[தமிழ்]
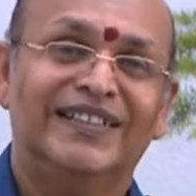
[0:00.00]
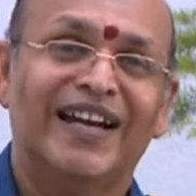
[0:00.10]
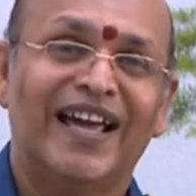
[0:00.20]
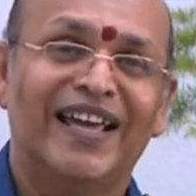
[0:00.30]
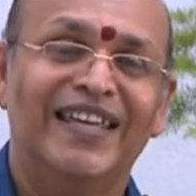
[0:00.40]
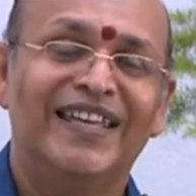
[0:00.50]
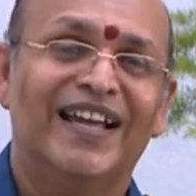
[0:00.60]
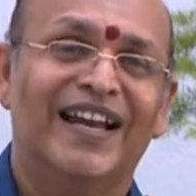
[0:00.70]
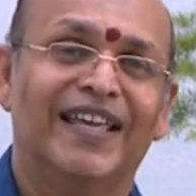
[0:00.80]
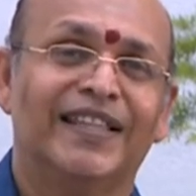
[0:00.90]

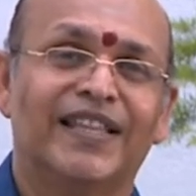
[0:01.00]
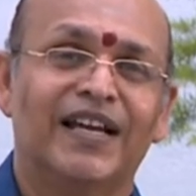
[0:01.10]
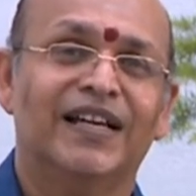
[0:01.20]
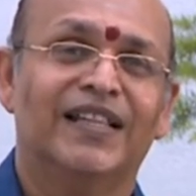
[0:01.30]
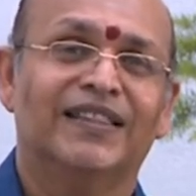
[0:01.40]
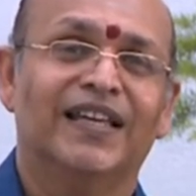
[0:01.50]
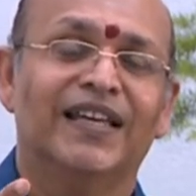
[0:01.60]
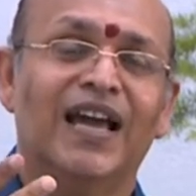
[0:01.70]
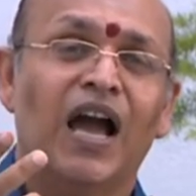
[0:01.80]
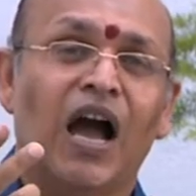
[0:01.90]
நகைகளை தங்கத்தை
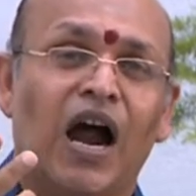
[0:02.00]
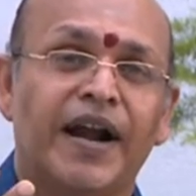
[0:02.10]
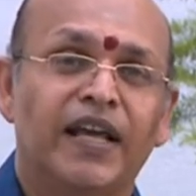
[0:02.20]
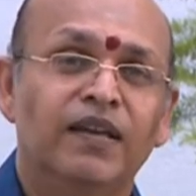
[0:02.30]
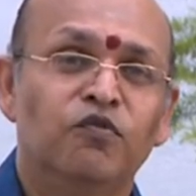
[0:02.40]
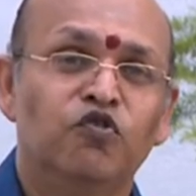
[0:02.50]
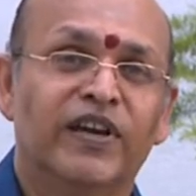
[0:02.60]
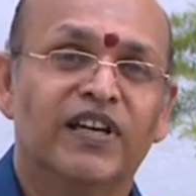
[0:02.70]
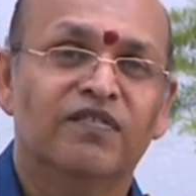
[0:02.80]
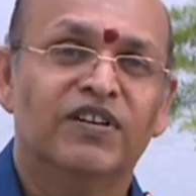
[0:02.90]
அடைவு
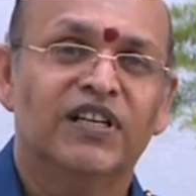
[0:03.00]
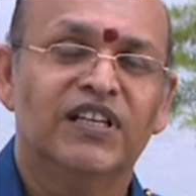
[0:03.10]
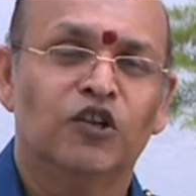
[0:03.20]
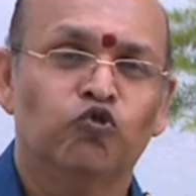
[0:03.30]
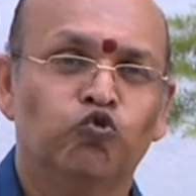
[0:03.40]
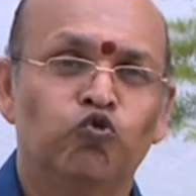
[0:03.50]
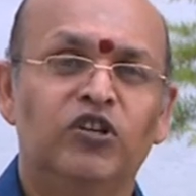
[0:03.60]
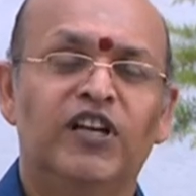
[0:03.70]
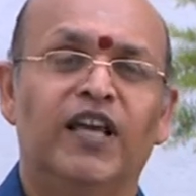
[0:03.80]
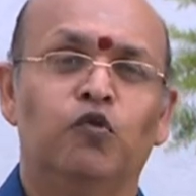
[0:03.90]
வைக்க வேண்டிய
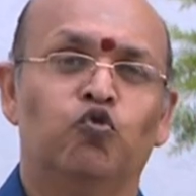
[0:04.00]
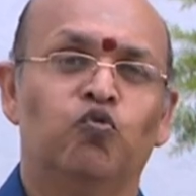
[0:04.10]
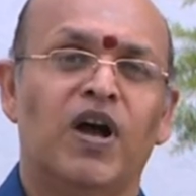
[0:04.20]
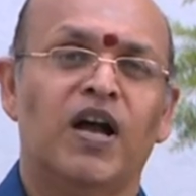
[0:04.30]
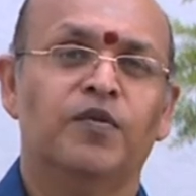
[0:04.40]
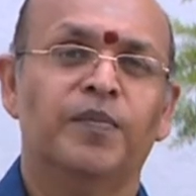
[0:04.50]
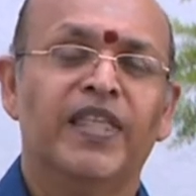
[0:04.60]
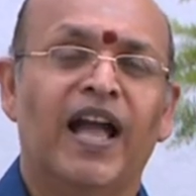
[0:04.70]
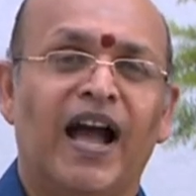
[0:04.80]
சூழ்நிலை உருவாகும்